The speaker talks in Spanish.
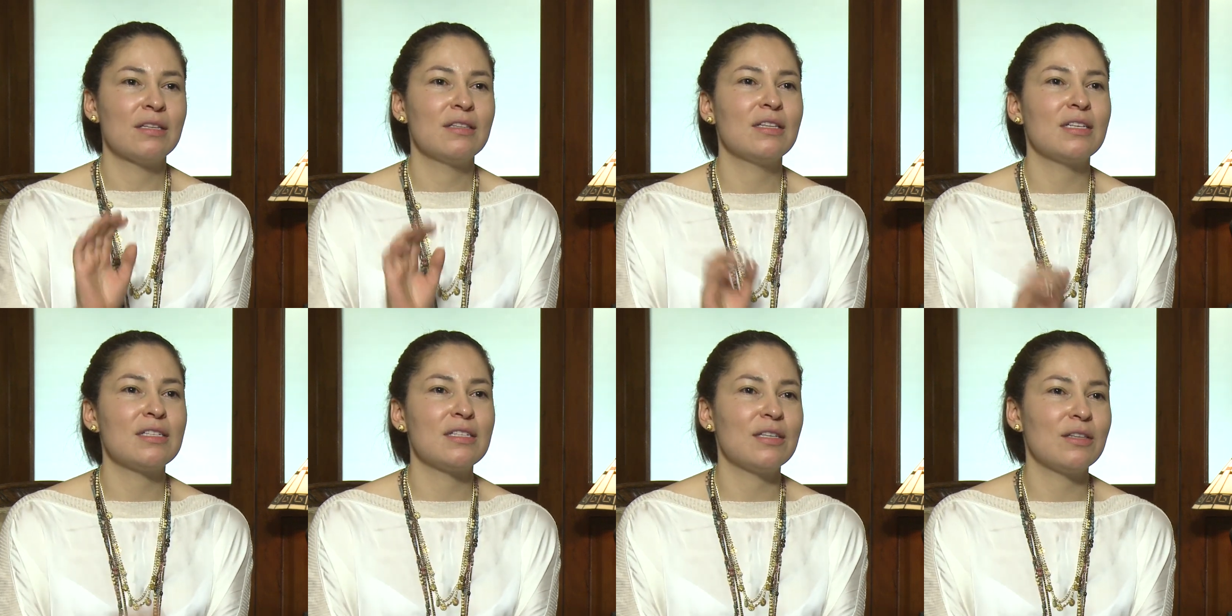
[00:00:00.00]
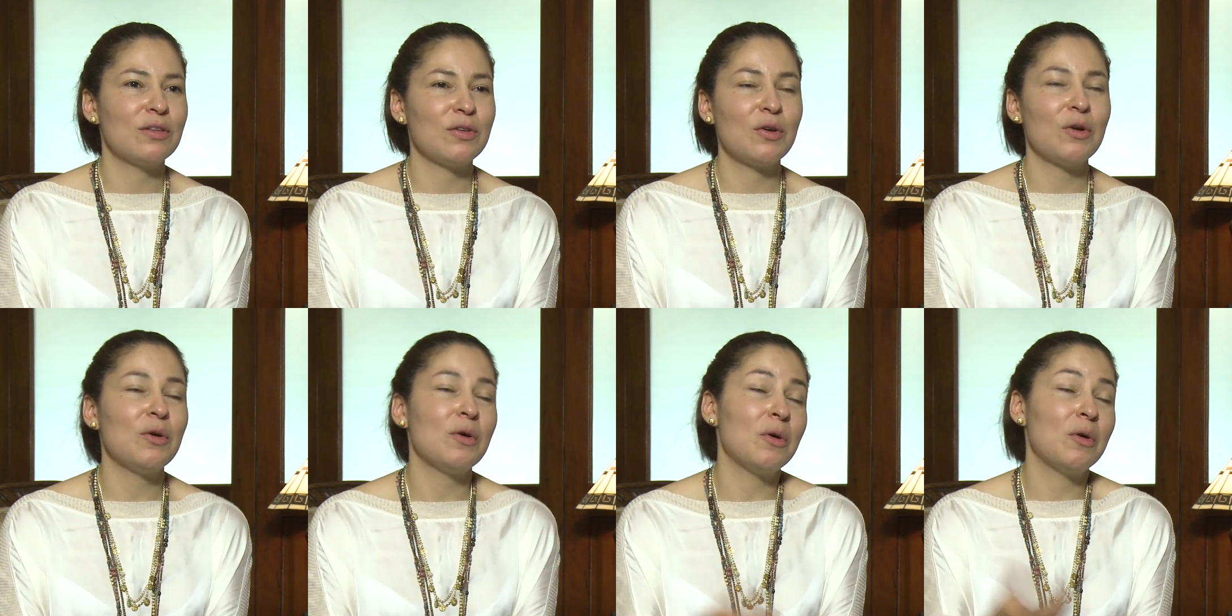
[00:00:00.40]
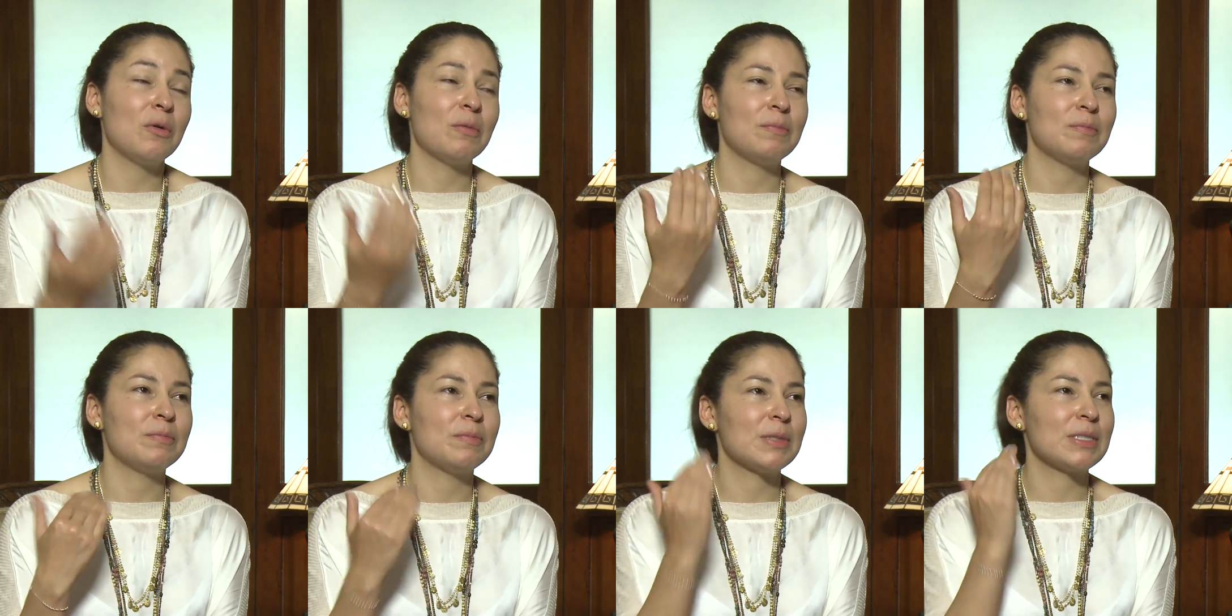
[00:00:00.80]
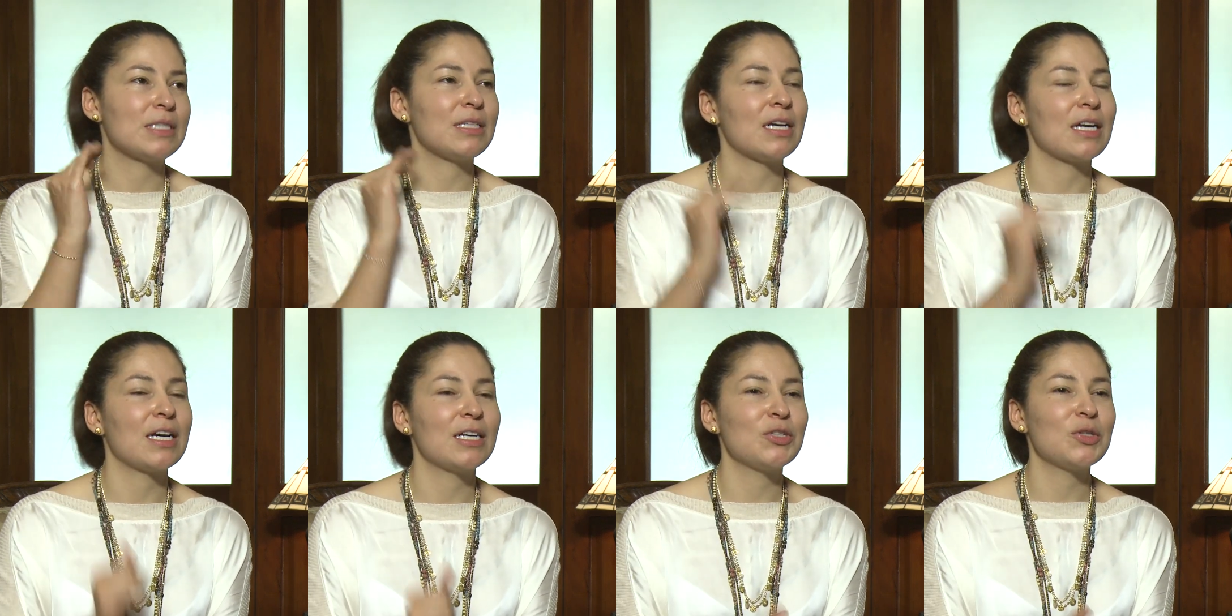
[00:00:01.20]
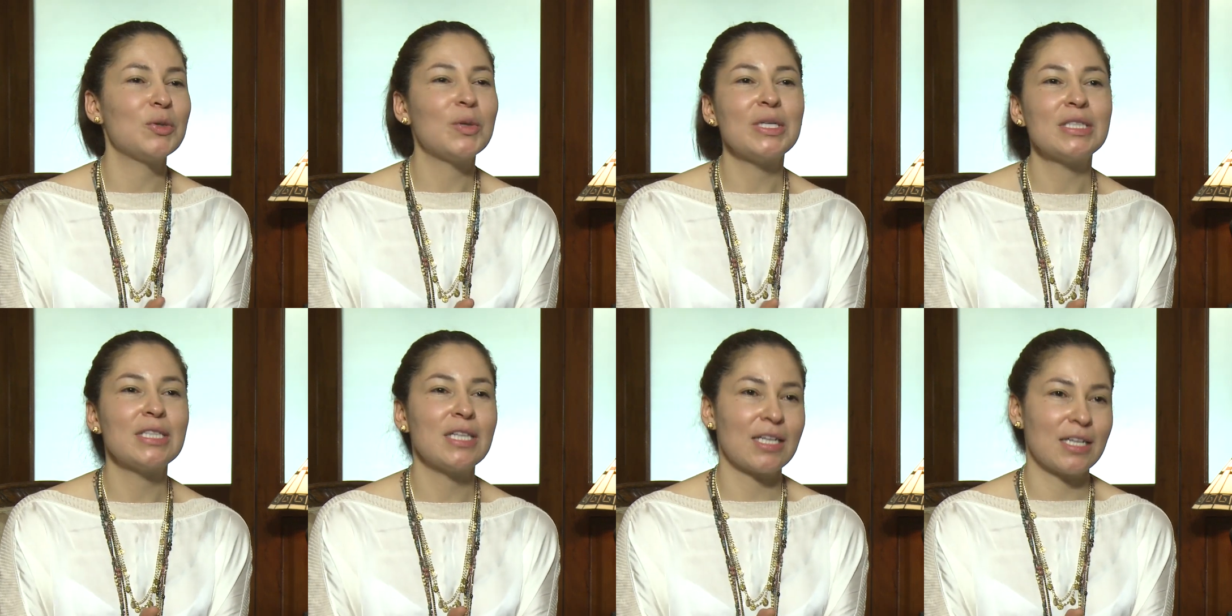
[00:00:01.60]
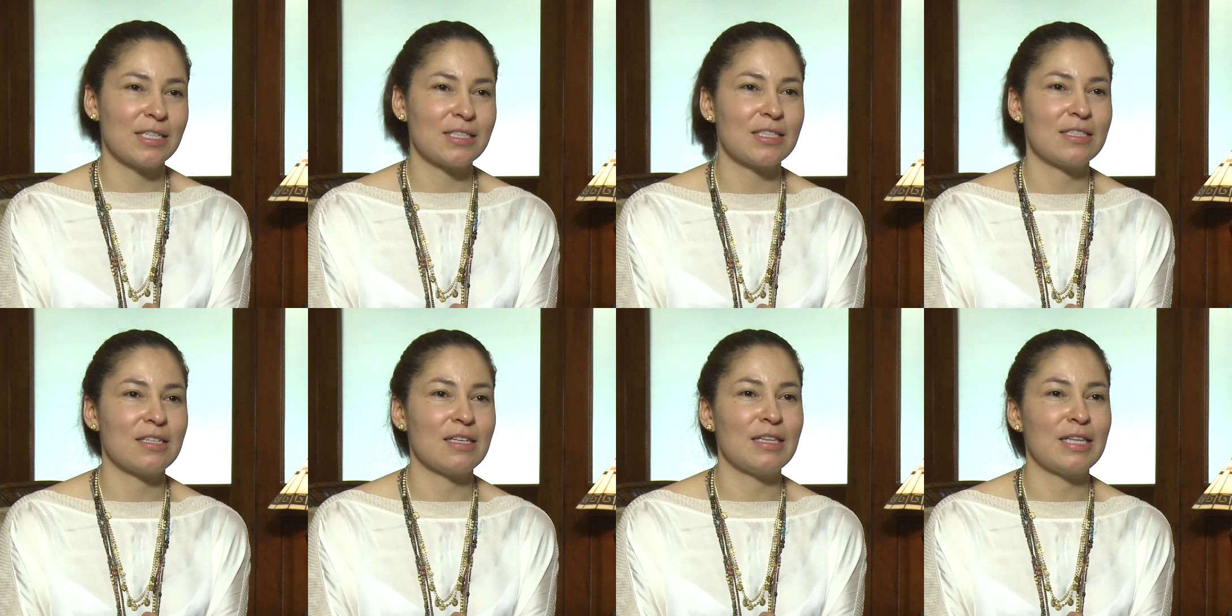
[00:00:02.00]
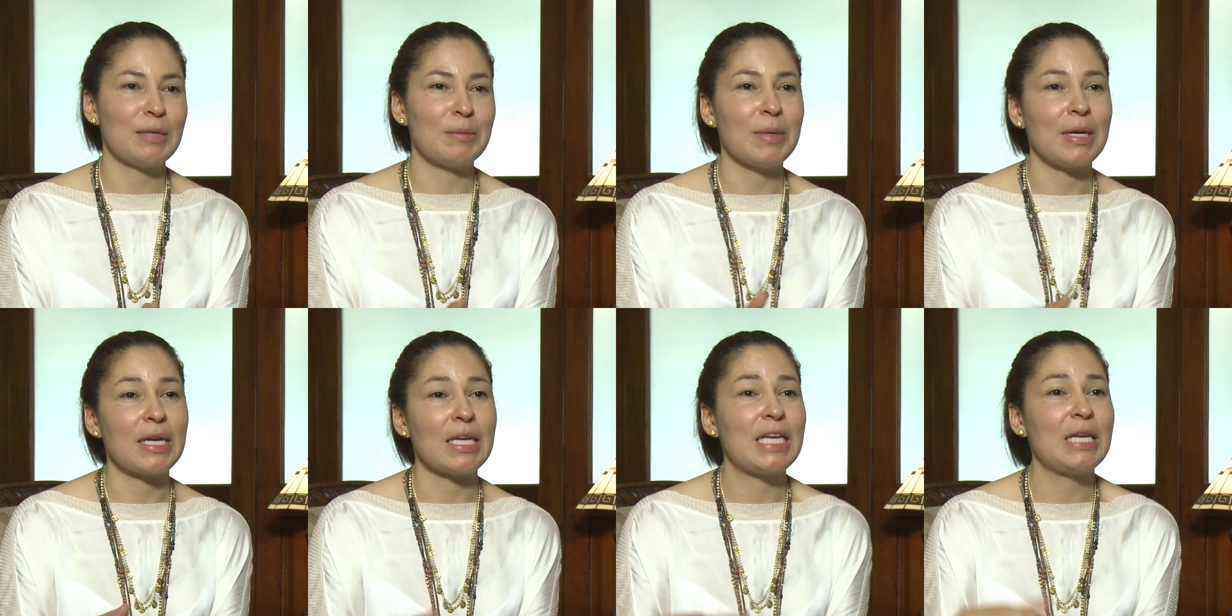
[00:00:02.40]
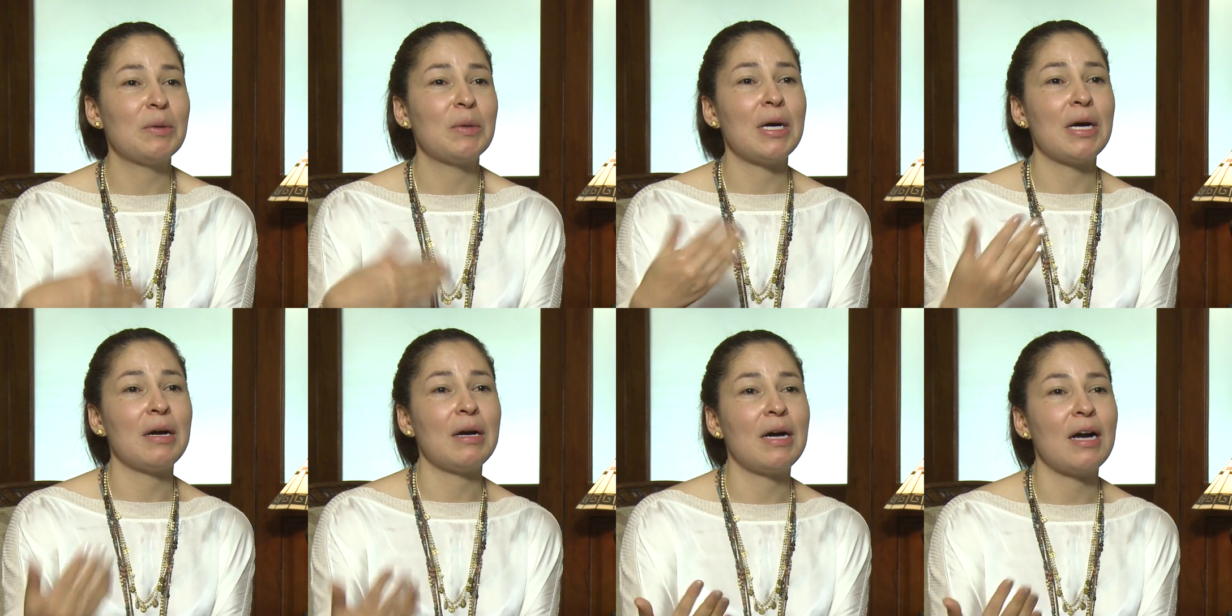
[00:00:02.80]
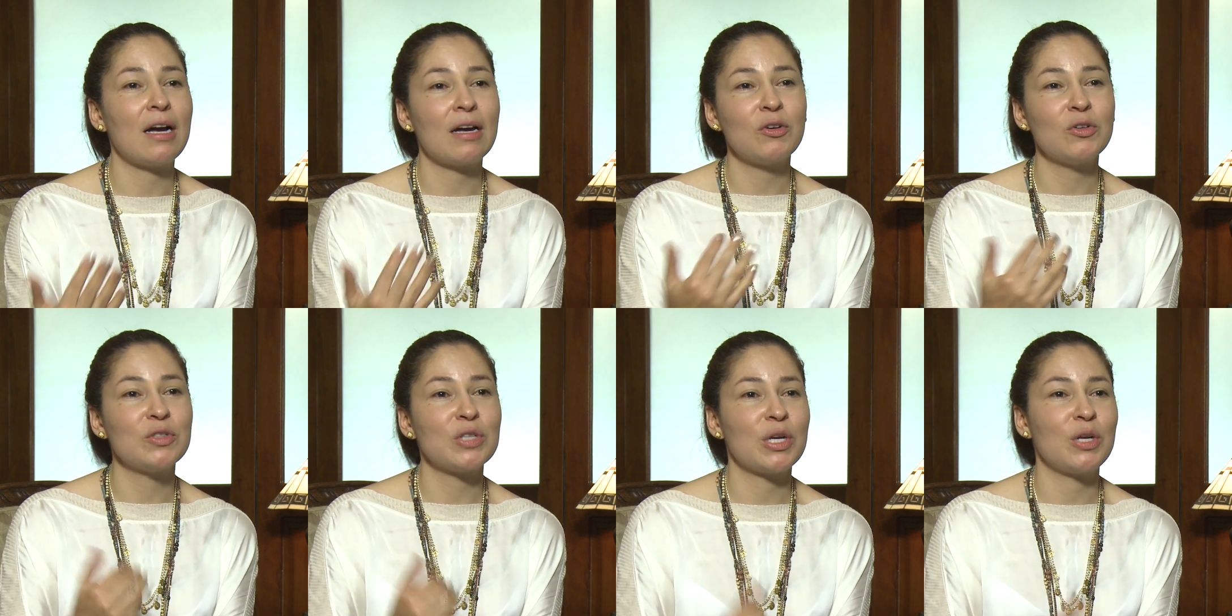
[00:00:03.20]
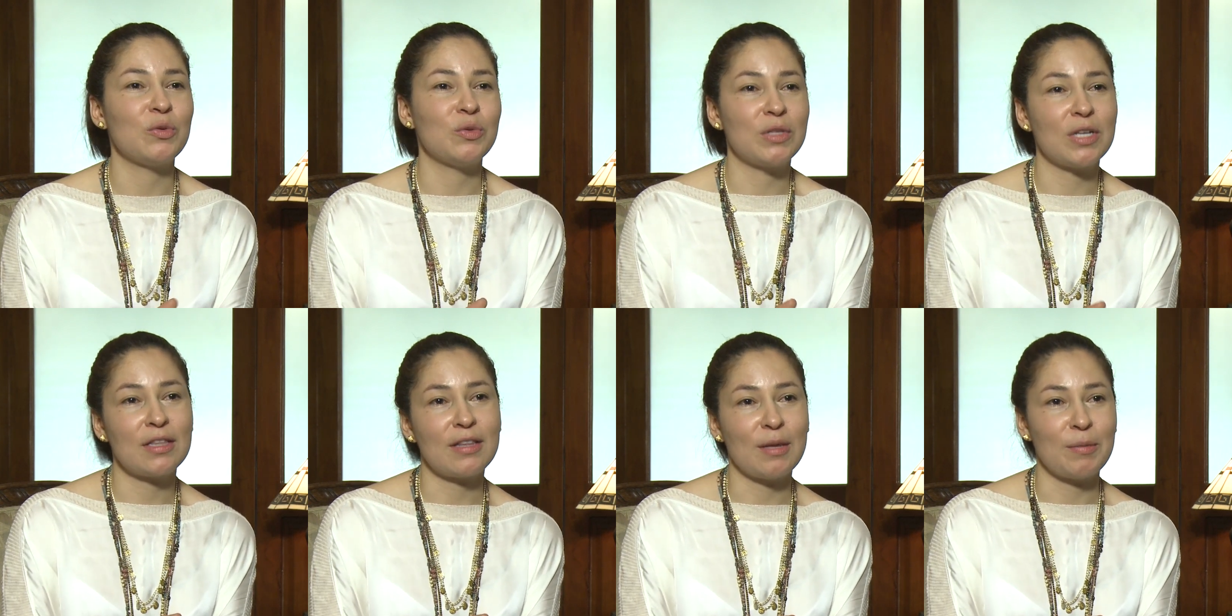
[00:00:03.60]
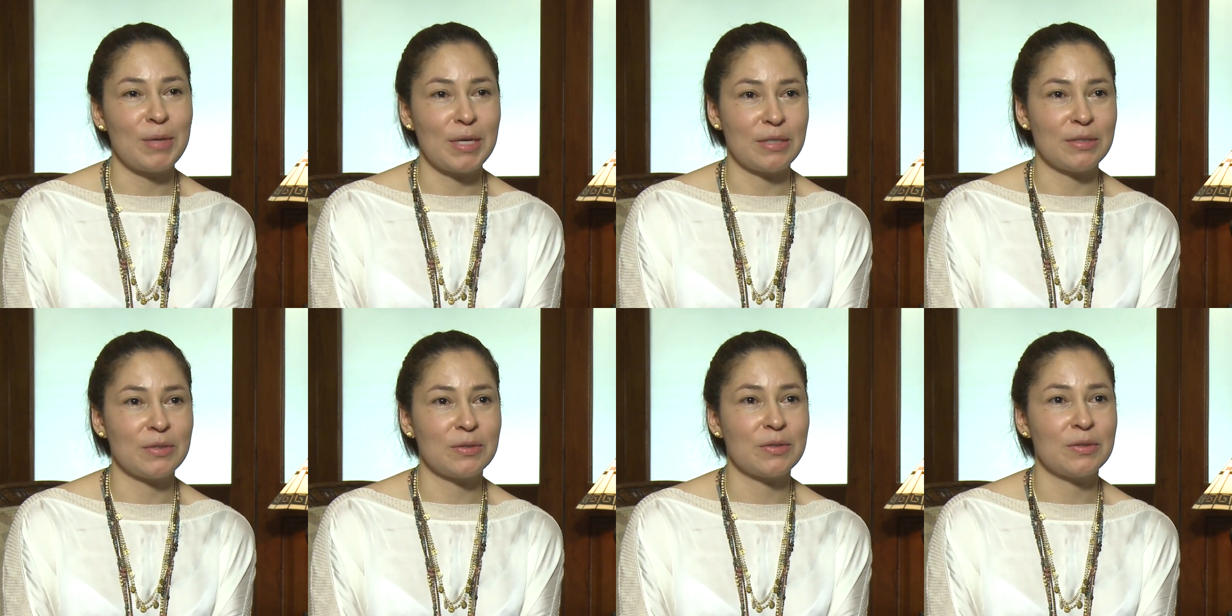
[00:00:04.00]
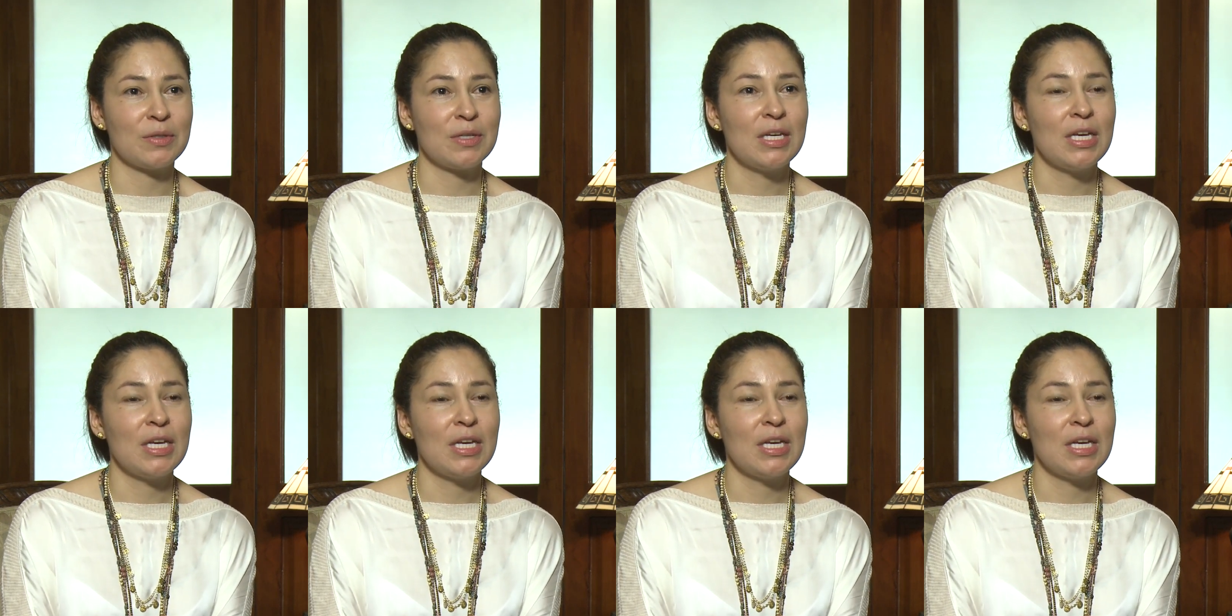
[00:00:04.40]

decidió o pues ya cayó en cuenta de que se siente mal y va a conseguir un tratamiento.